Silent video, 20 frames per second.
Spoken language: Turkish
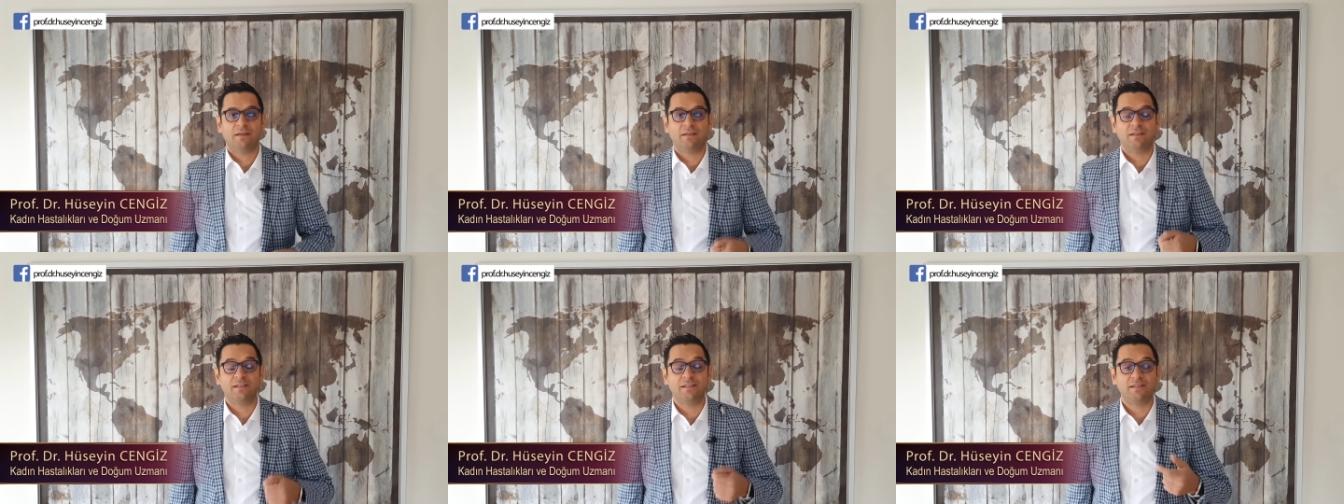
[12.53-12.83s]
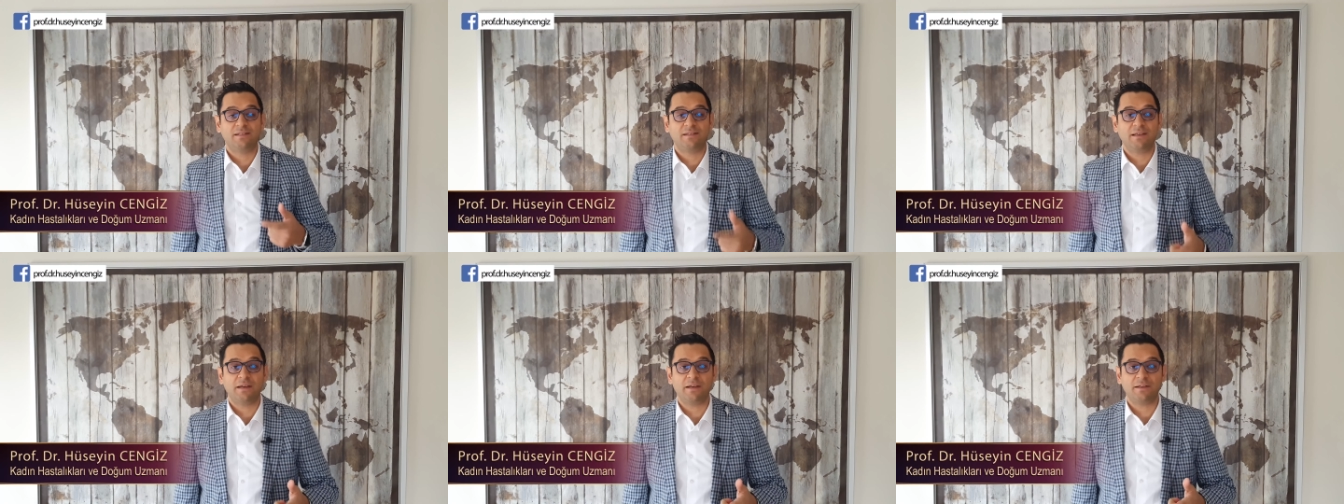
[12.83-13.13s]

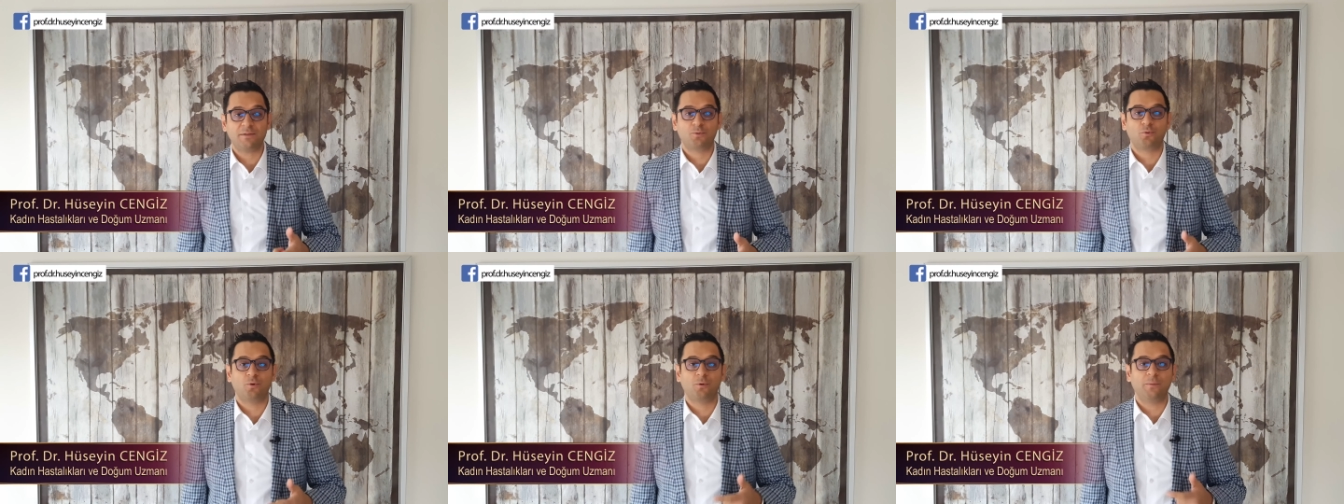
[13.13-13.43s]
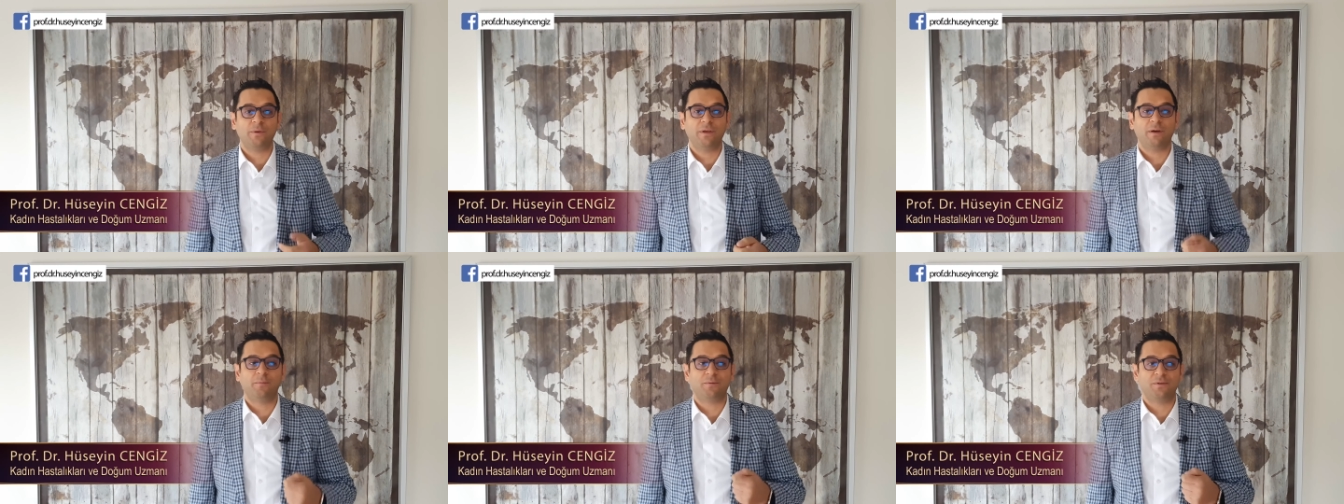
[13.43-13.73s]

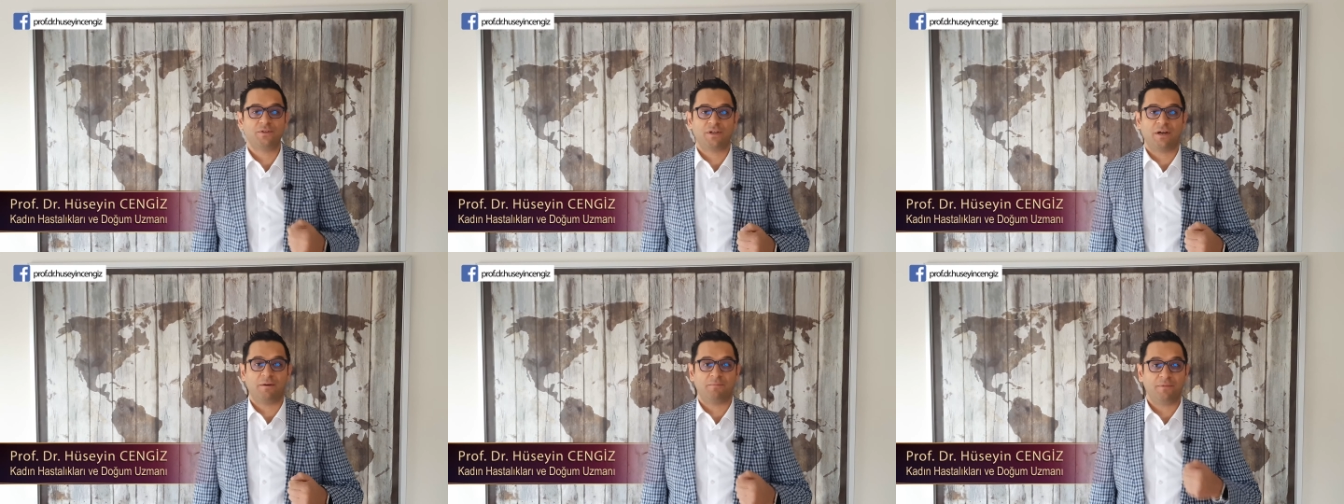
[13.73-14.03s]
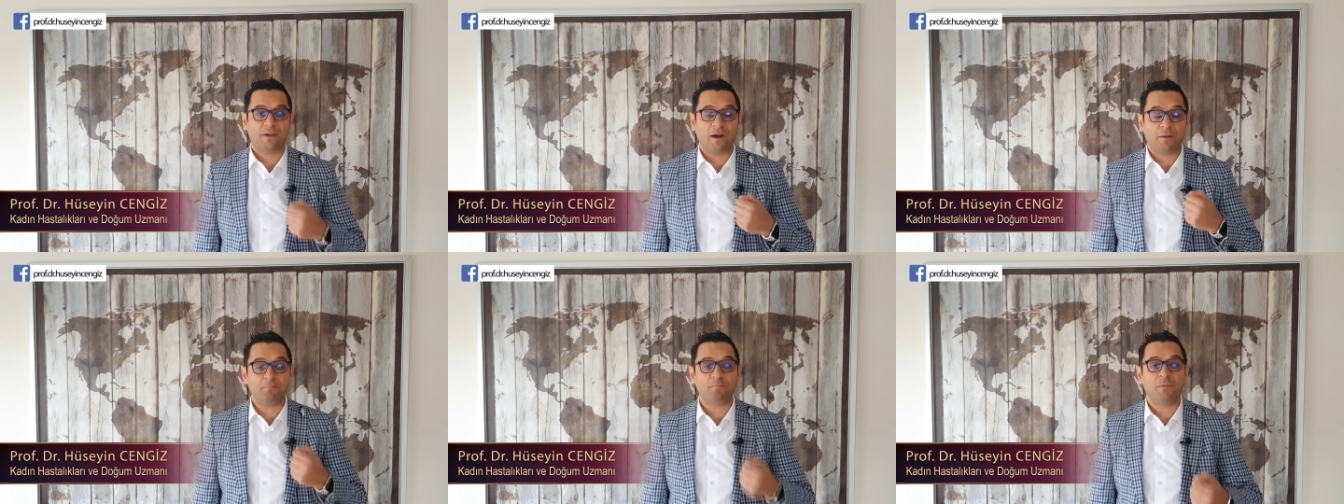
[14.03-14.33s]
histereskopi
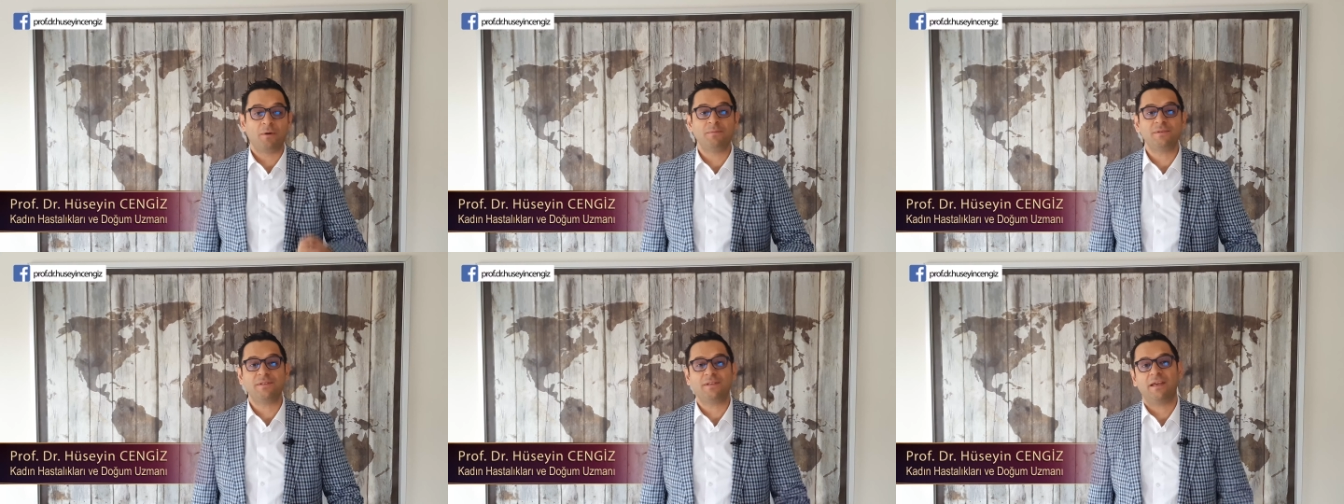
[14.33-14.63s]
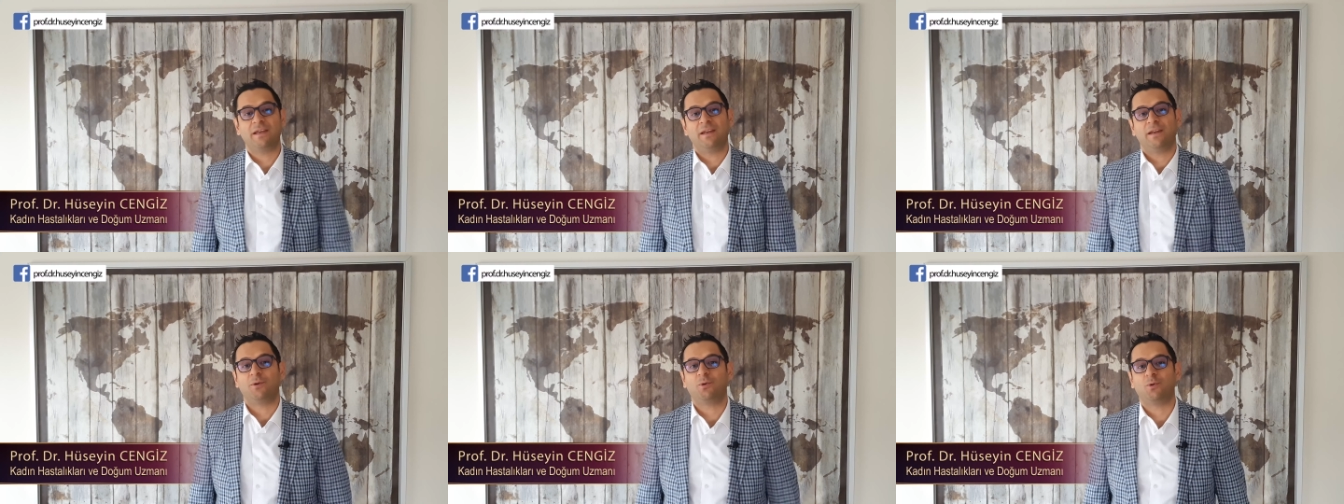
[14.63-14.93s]
yapacağım, yapmamız
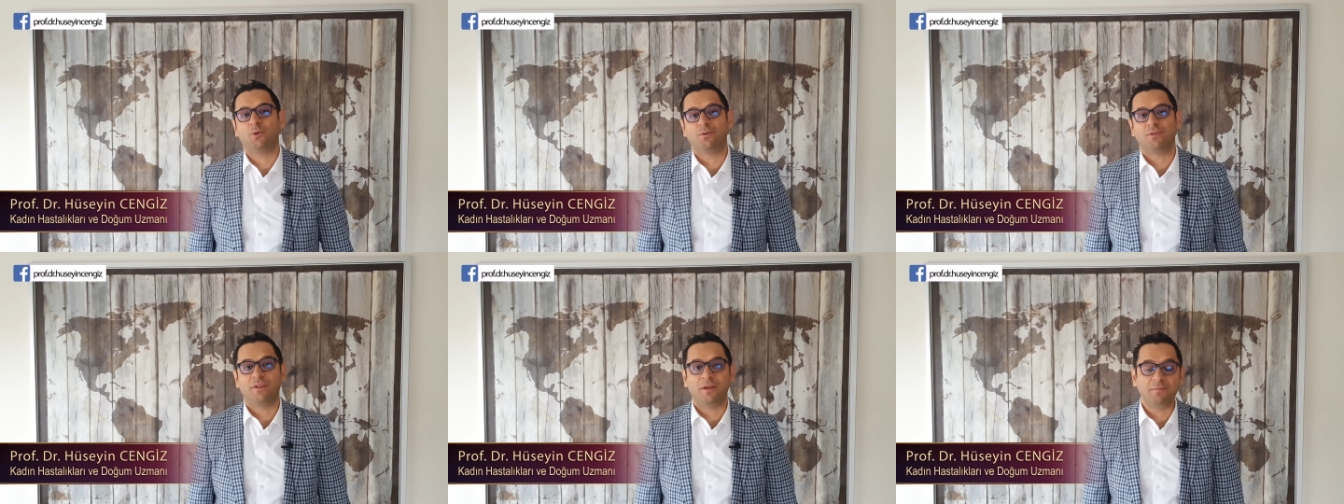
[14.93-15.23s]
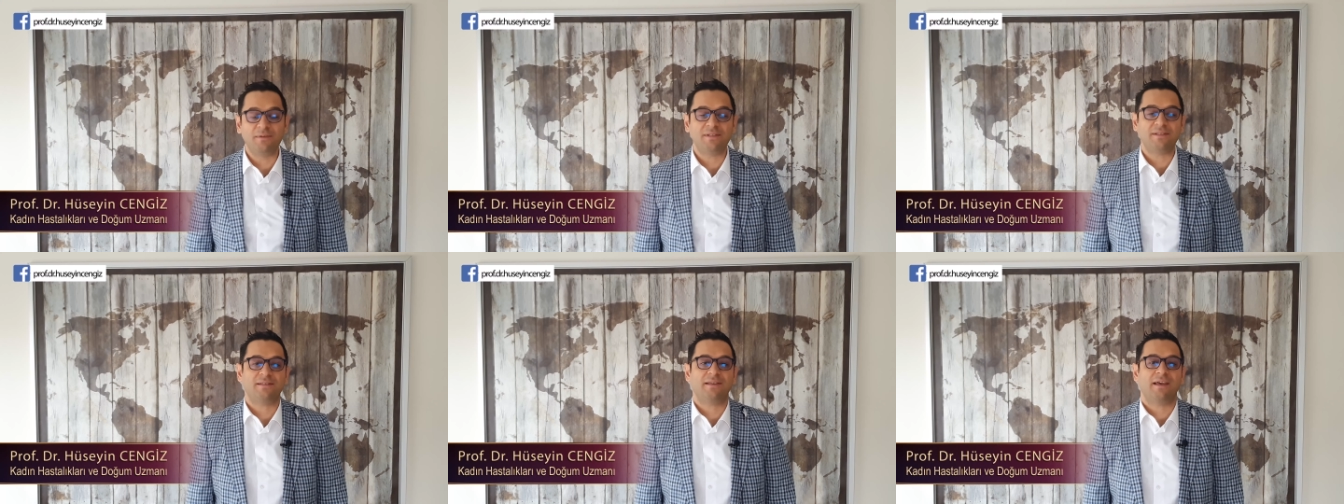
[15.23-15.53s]
gerekiyor
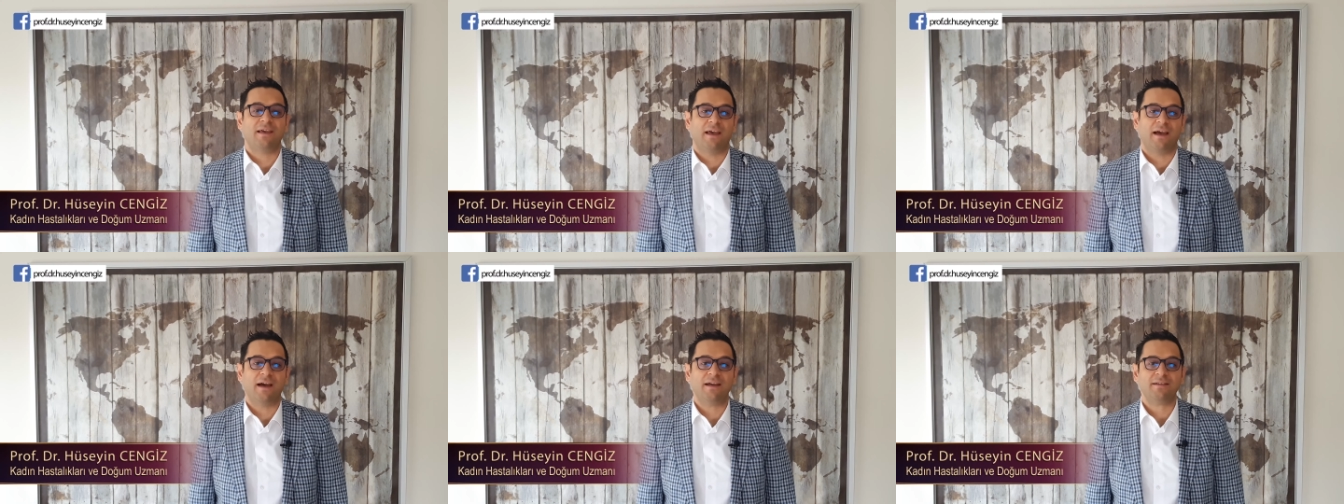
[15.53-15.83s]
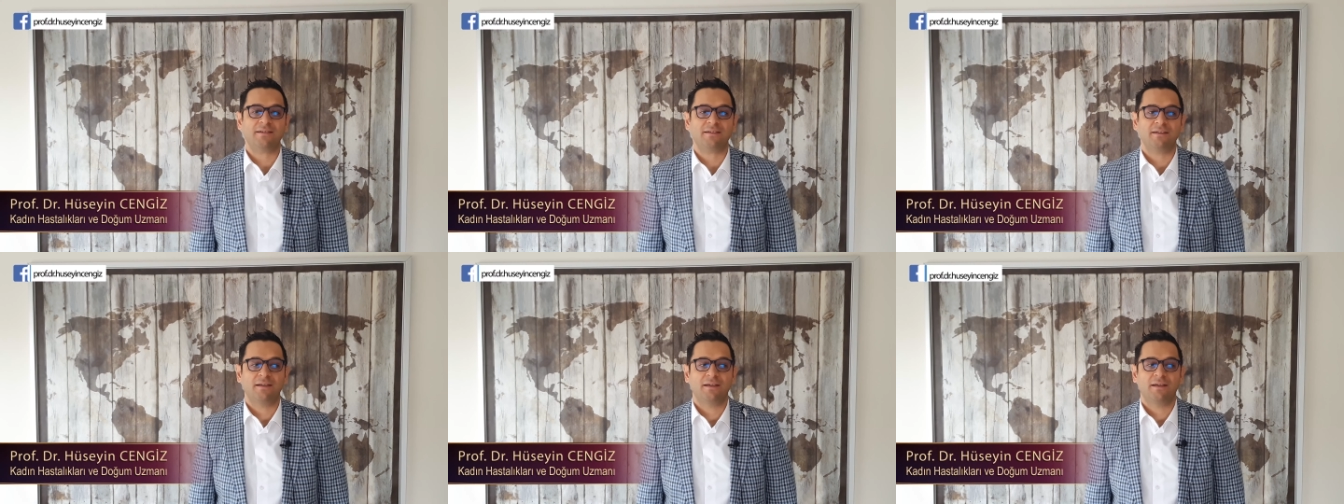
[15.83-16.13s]
demişse eğer